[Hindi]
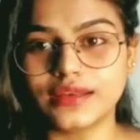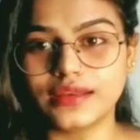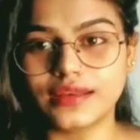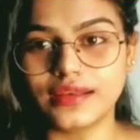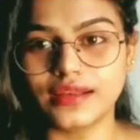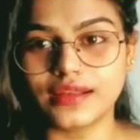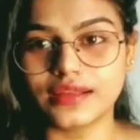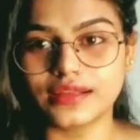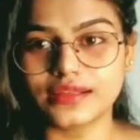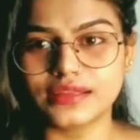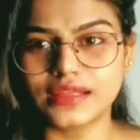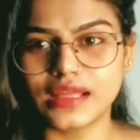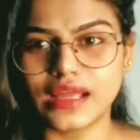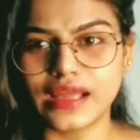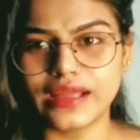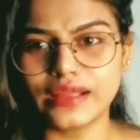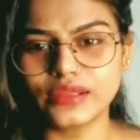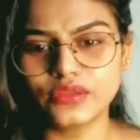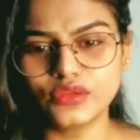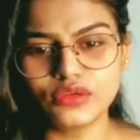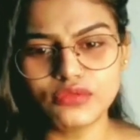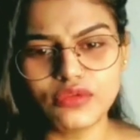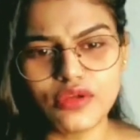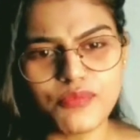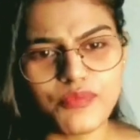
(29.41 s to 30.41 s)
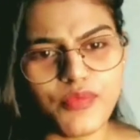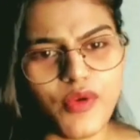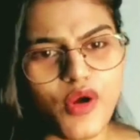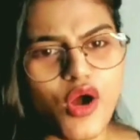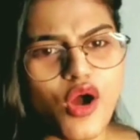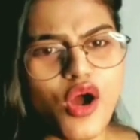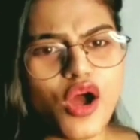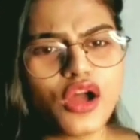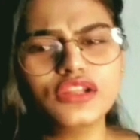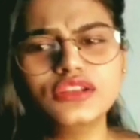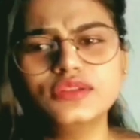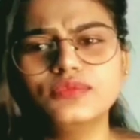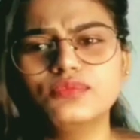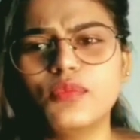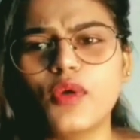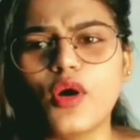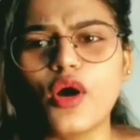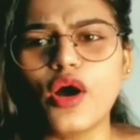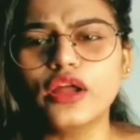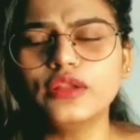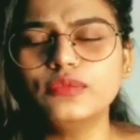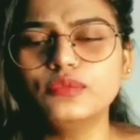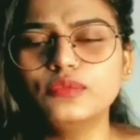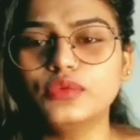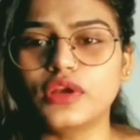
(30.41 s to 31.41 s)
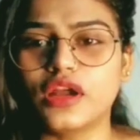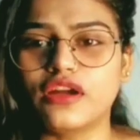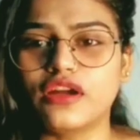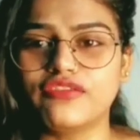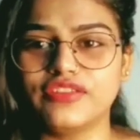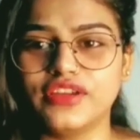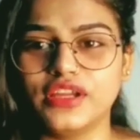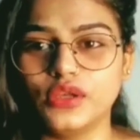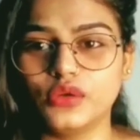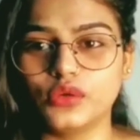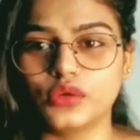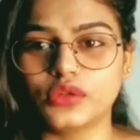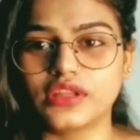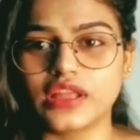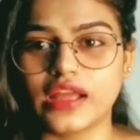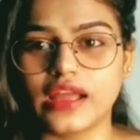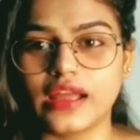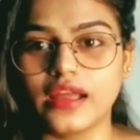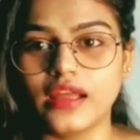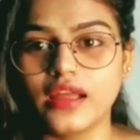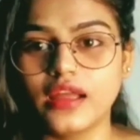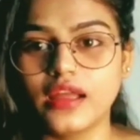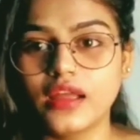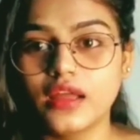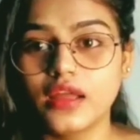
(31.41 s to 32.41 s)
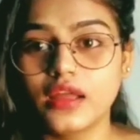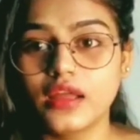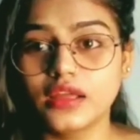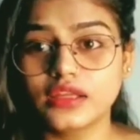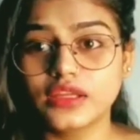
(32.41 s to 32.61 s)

करने लगता है तो हमें बहुत बहुत बुरा फील होता है